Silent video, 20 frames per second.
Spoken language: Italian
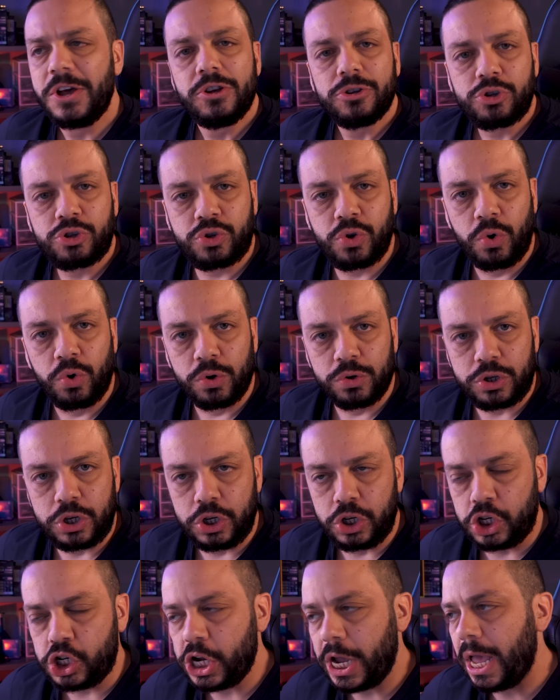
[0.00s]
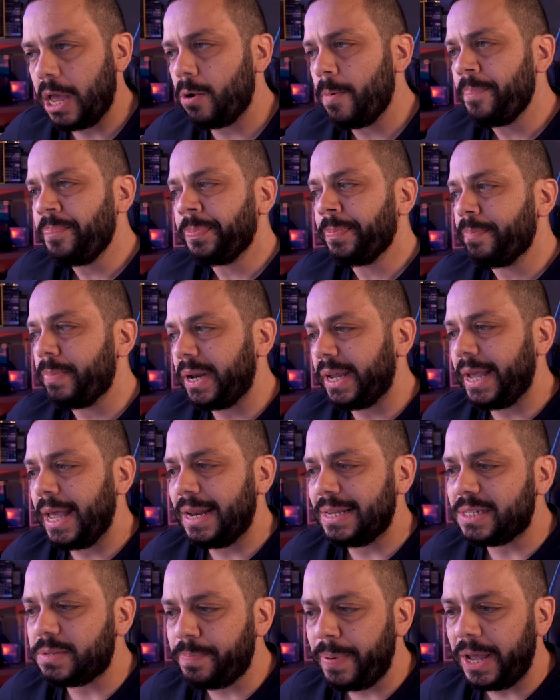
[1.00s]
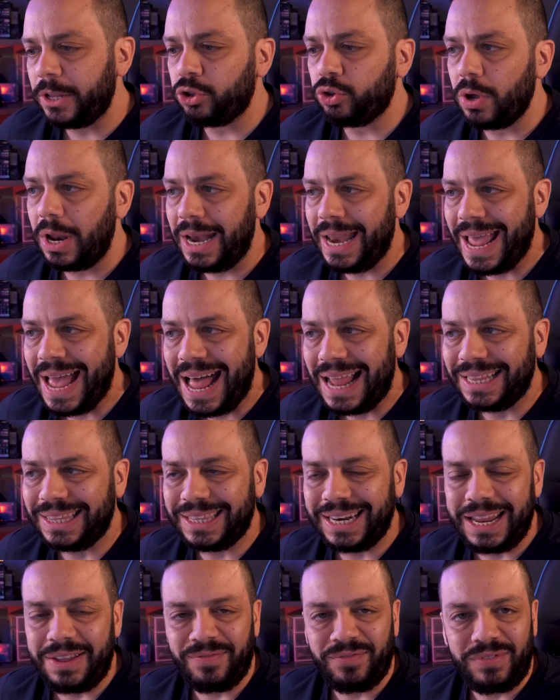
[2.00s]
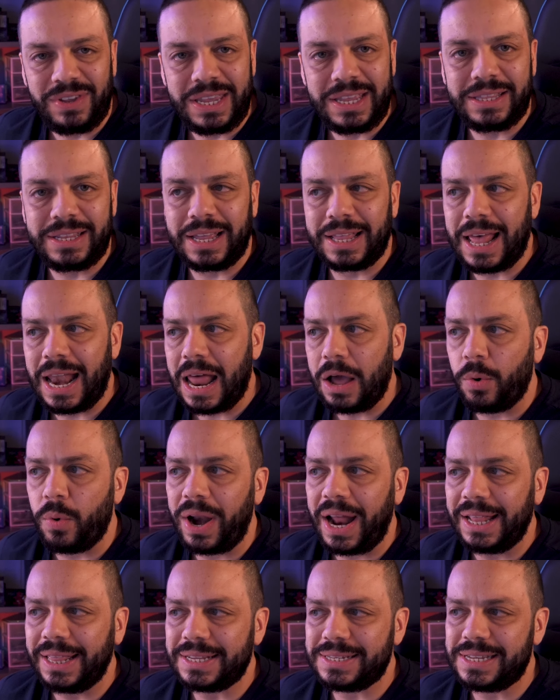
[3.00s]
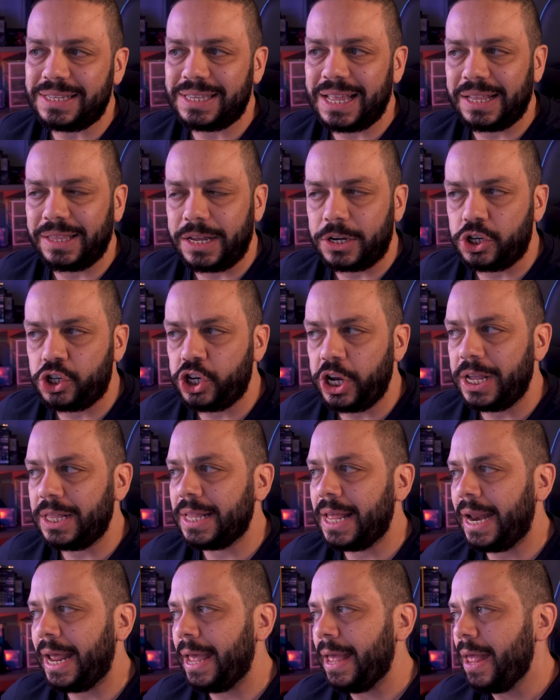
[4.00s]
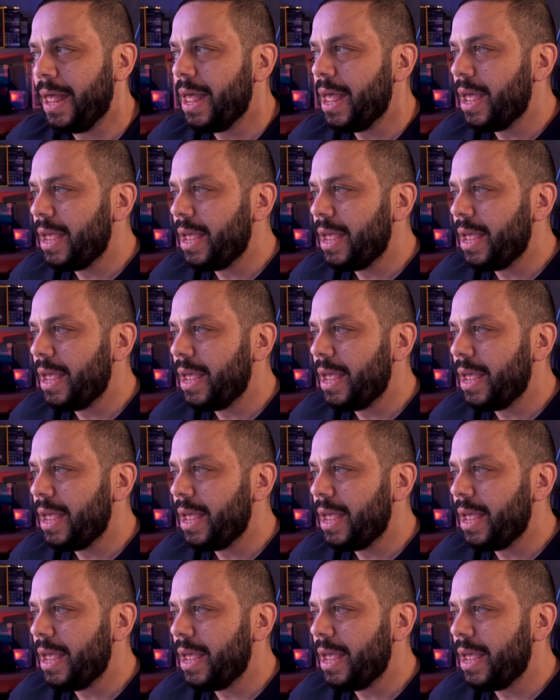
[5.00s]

sono sincero, perché rispetto alle altre Nvidia dalla 4070 a scendere